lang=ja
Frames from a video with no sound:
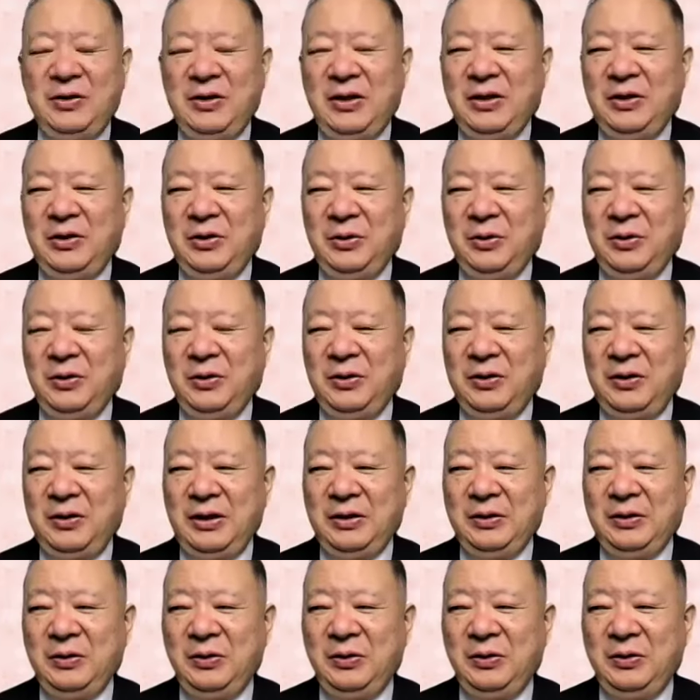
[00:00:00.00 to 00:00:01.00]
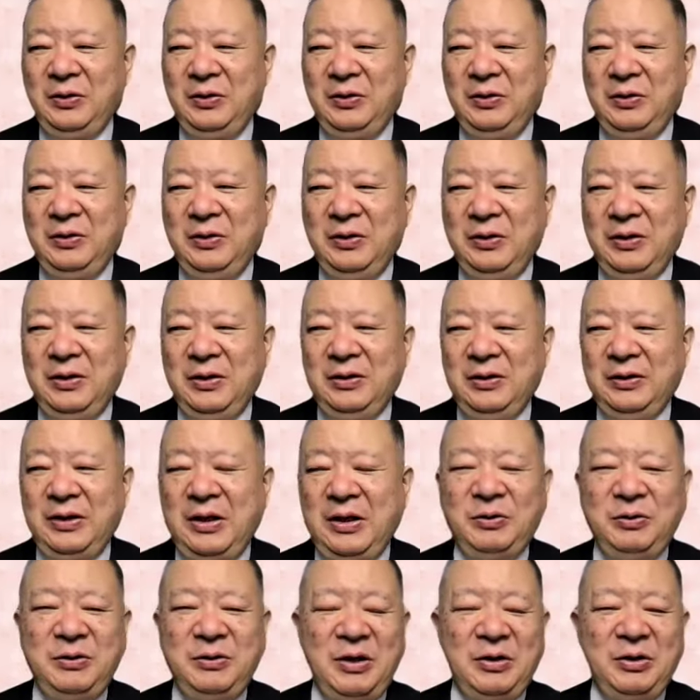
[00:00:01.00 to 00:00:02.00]
ね、ちょうど、あの、
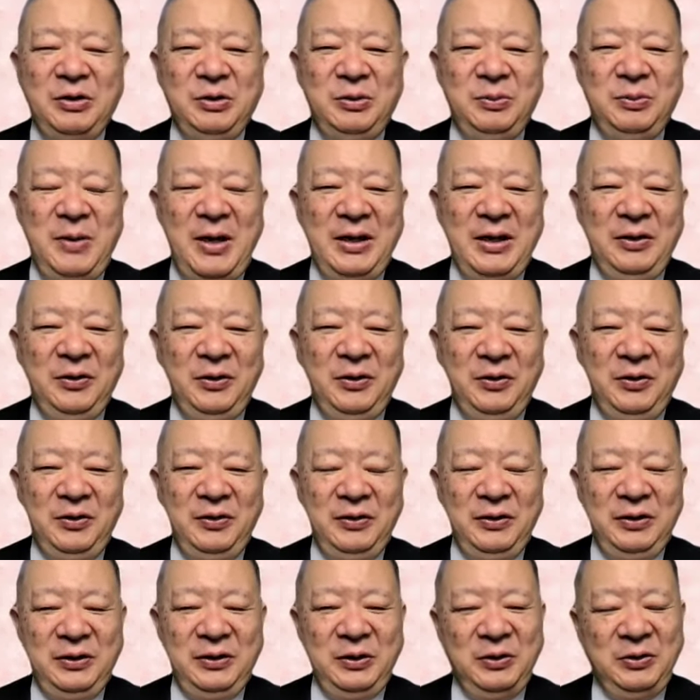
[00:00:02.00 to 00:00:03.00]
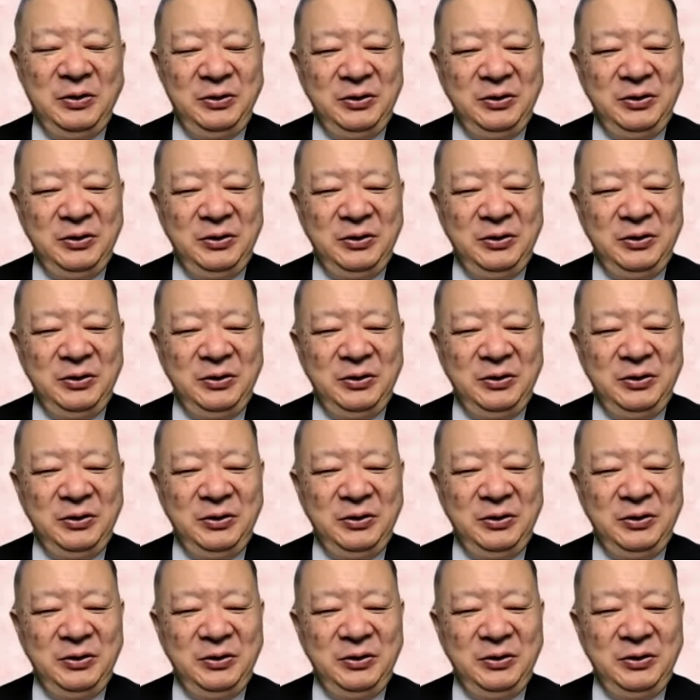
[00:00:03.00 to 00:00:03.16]
亡くなる前の夜